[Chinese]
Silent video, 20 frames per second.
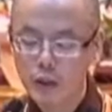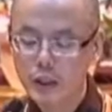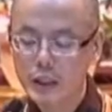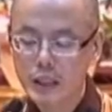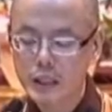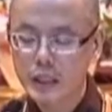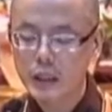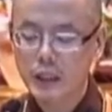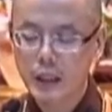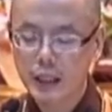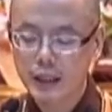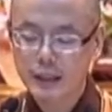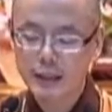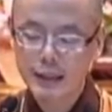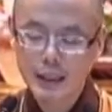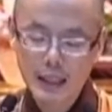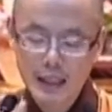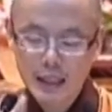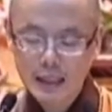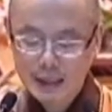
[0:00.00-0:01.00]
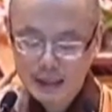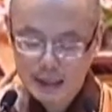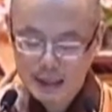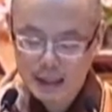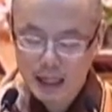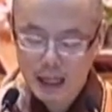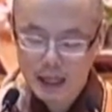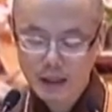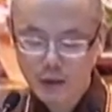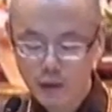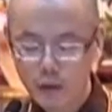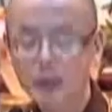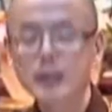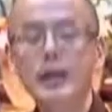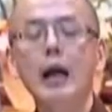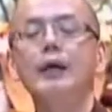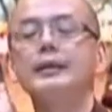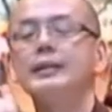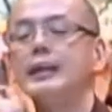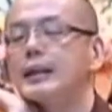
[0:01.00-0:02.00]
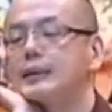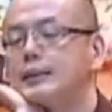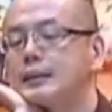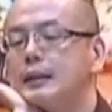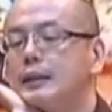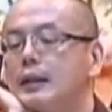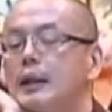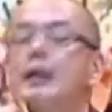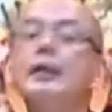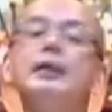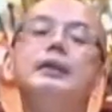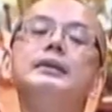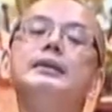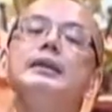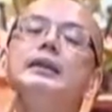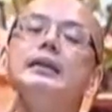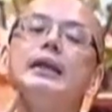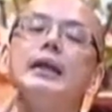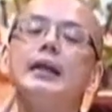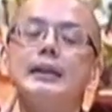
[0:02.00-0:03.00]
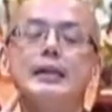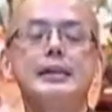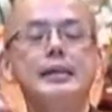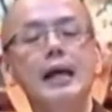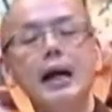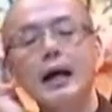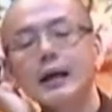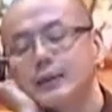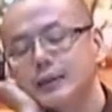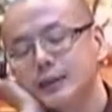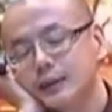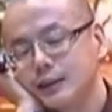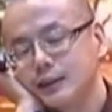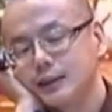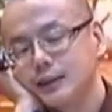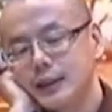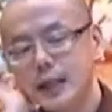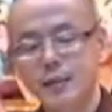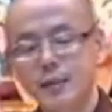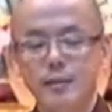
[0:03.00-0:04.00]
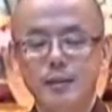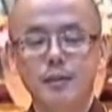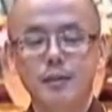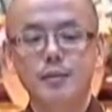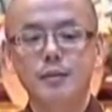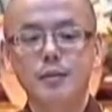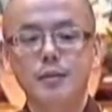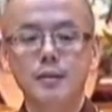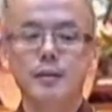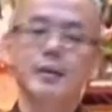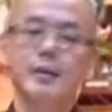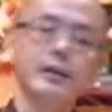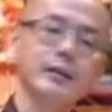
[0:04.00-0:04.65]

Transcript: 是支撑，腮就是好这样子，这的下颚这样子支